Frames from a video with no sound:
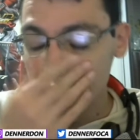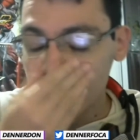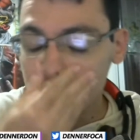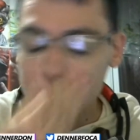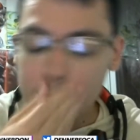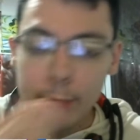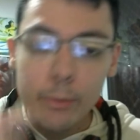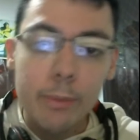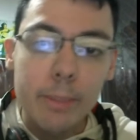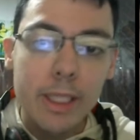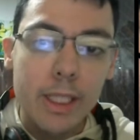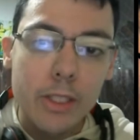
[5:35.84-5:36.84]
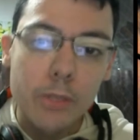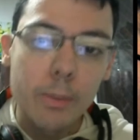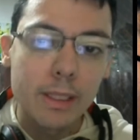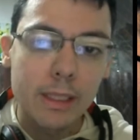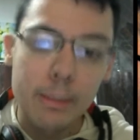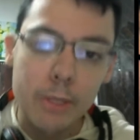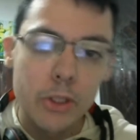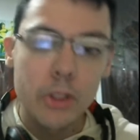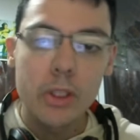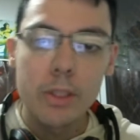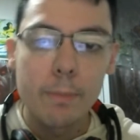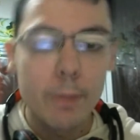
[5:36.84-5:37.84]
Você tá num ambiente basicamente
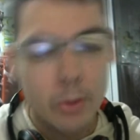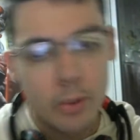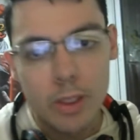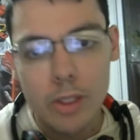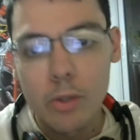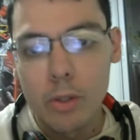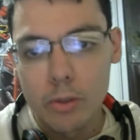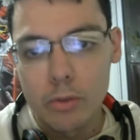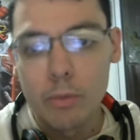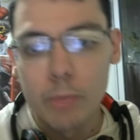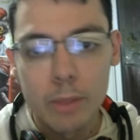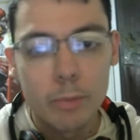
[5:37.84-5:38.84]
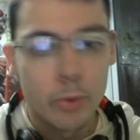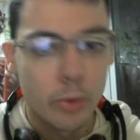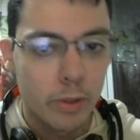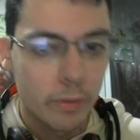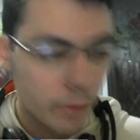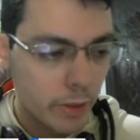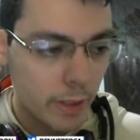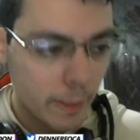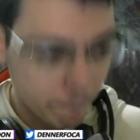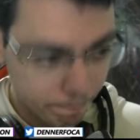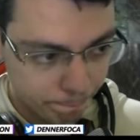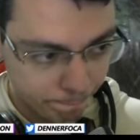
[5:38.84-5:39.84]
que pessoas que gostam do mesmo jogo que você.
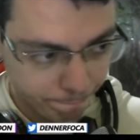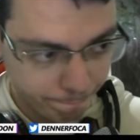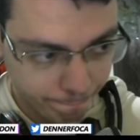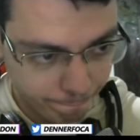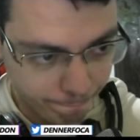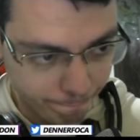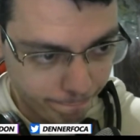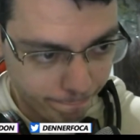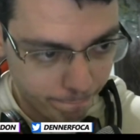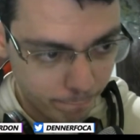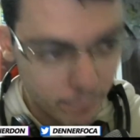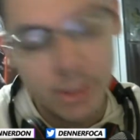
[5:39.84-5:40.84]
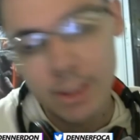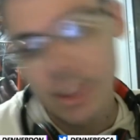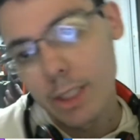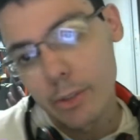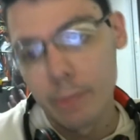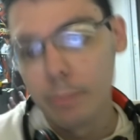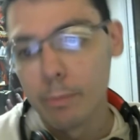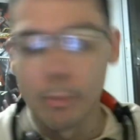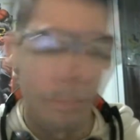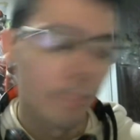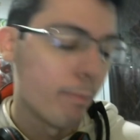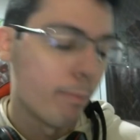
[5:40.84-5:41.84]
Claro que
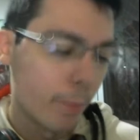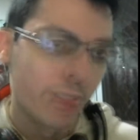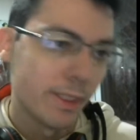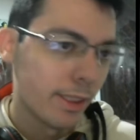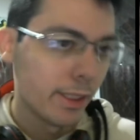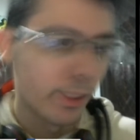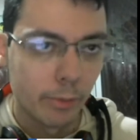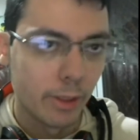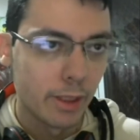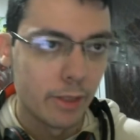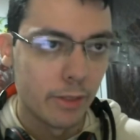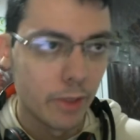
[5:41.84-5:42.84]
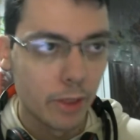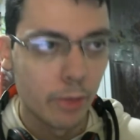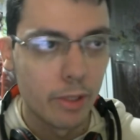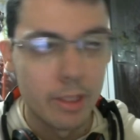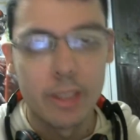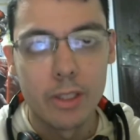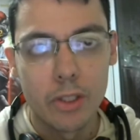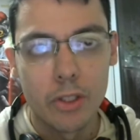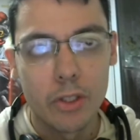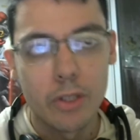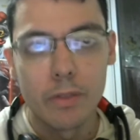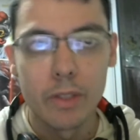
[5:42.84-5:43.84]
pode ser que aconteça de você conhecer
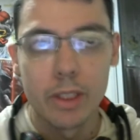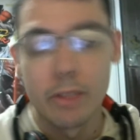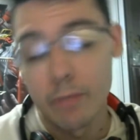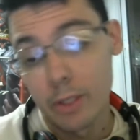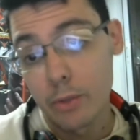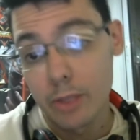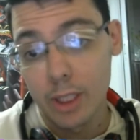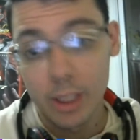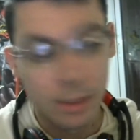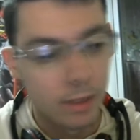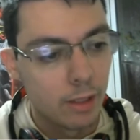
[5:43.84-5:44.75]
gente que você não vai gostar,